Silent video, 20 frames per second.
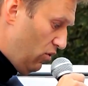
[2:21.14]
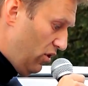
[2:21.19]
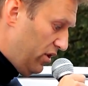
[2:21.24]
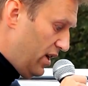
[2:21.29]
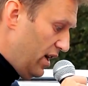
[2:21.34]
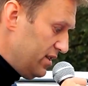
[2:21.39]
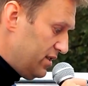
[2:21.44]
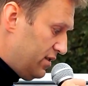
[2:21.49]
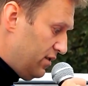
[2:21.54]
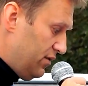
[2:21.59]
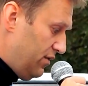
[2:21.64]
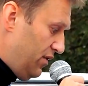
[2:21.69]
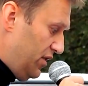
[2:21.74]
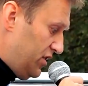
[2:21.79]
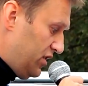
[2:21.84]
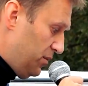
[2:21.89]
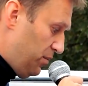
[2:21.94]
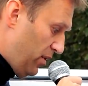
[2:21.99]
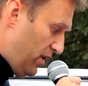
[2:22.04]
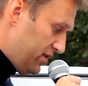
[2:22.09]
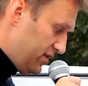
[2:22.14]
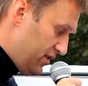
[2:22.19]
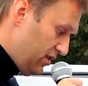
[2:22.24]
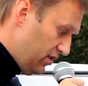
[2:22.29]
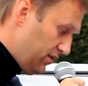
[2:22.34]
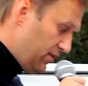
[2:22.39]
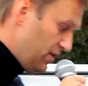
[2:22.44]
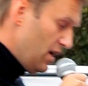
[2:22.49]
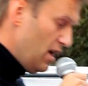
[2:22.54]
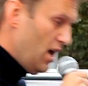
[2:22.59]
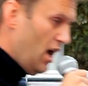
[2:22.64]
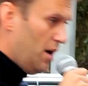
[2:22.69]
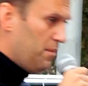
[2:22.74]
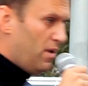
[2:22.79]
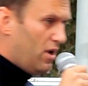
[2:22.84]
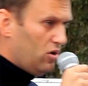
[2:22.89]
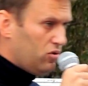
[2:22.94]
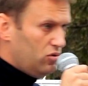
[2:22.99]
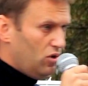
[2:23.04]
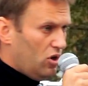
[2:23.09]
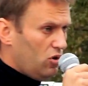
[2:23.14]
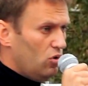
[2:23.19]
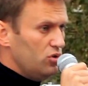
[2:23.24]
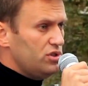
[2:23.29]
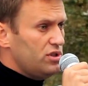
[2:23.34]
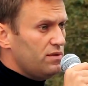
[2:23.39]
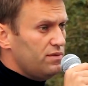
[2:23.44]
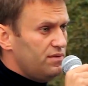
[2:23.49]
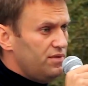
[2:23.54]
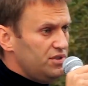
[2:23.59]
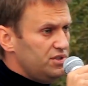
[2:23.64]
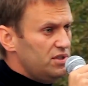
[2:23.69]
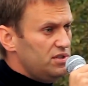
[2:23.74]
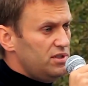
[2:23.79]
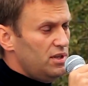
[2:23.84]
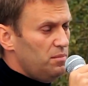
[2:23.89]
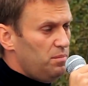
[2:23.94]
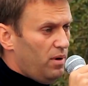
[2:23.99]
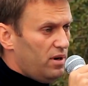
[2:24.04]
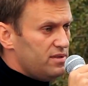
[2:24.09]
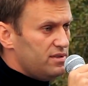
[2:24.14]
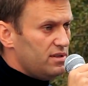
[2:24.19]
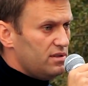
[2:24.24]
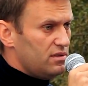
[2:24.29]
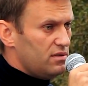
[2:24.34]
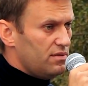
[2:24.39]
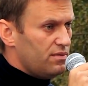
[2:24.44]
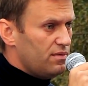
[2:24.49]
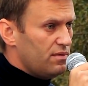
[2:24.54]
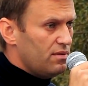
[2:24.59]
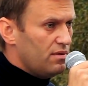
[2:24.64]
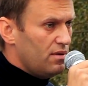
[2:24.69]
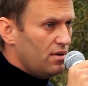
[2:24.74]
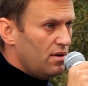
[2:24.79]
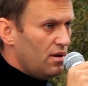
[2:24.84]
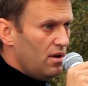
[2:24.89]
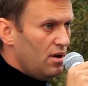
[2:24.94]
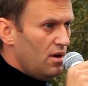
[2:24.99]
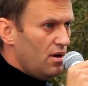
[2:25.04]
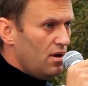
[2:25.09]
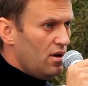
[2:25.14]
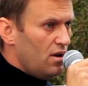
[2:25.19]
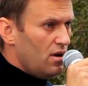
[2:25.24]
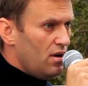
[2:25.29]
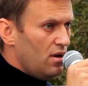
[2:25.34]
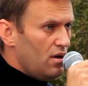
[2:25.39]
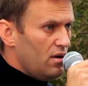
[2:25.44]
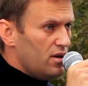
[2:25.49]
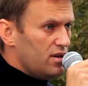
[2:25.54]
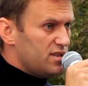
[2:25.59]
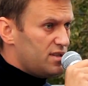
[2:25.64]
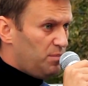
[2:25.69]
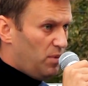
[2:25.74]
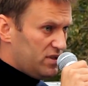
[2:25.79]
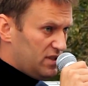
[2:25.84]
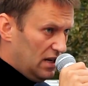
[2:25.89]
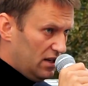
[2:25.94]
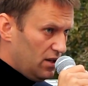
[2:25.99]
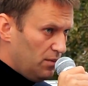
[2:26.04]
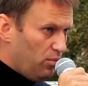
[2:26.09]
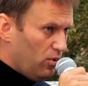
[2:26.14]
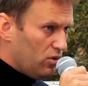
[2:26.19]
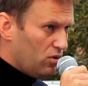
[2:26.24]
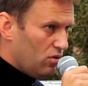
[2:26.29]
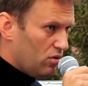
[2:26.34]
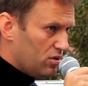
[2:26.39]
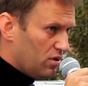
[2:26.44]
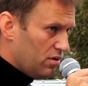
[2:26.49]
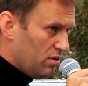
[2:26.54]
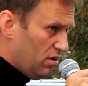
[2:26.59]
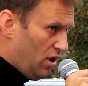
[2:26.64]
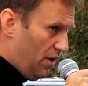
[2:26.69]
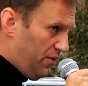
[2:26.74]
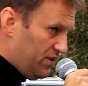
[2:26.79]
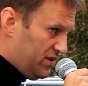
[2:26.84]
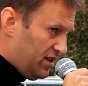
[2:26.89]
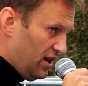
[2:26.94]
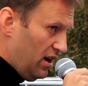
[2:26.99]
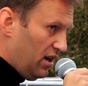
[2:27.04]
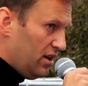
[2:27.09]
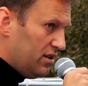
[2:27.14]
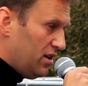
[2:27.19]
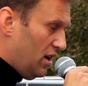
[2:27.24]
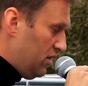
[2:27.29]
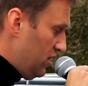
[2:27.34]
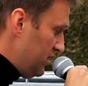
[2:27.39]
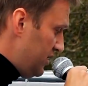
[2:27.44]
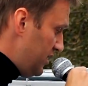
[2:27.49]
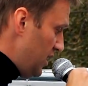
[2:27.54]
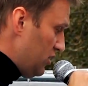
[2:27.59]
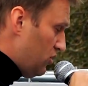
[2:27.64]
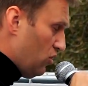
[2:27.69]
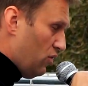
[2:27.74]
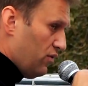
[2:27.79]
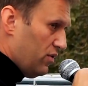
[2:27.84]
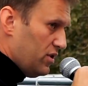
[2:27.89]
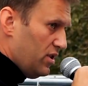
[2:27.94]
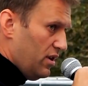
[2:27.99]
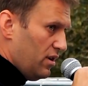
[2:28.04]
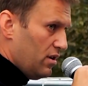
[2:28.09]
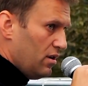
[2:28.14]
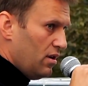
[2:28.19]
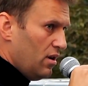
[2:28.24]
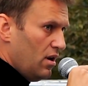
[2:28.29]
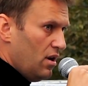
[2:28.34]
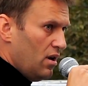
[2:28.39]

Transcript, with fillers: хулиганство 200%, оборот наркотиков 207% за последние полгода. Официальные данные сайта ОВД.